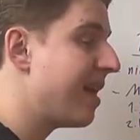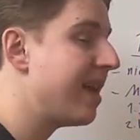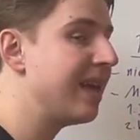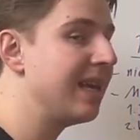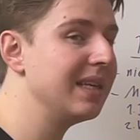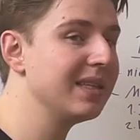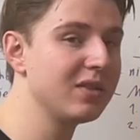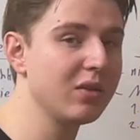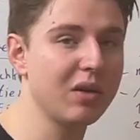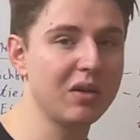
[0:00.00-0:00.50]

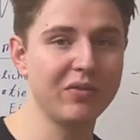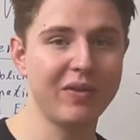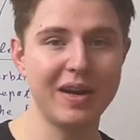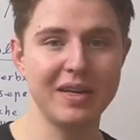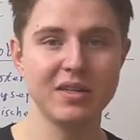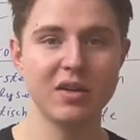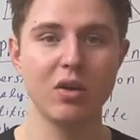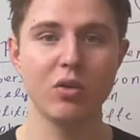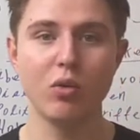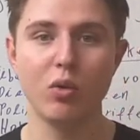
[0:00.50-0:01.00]
ist auch ein
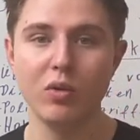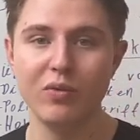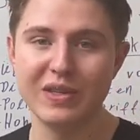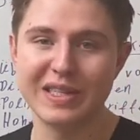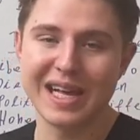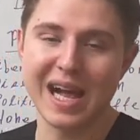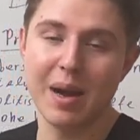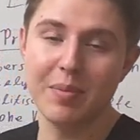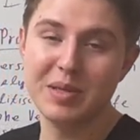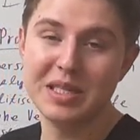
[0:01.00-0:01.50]
weiterer Grund,
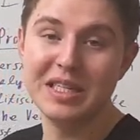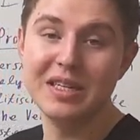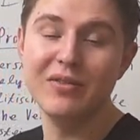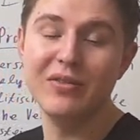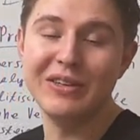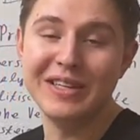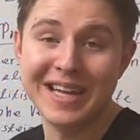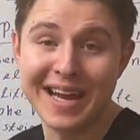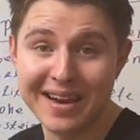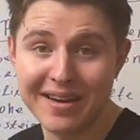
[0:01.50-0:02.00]
weshalb die
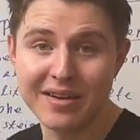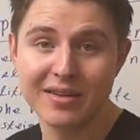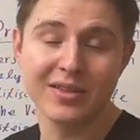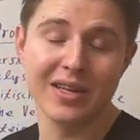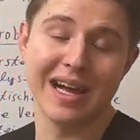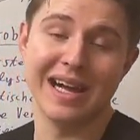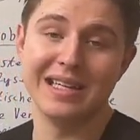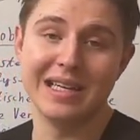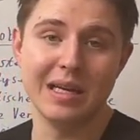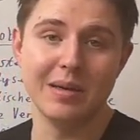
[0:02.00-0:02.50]
Dividende
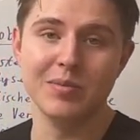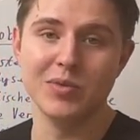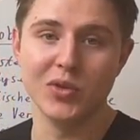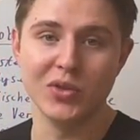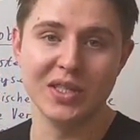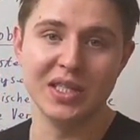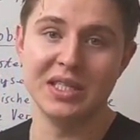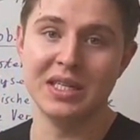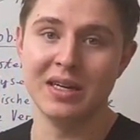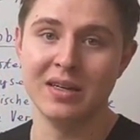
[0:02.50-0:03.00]
so halt ebenso
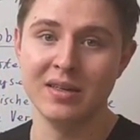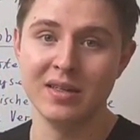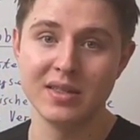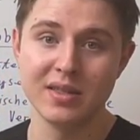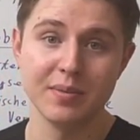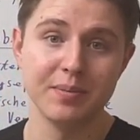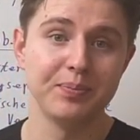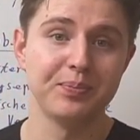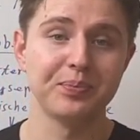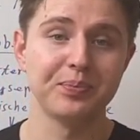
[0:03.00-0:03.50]
sicher ist.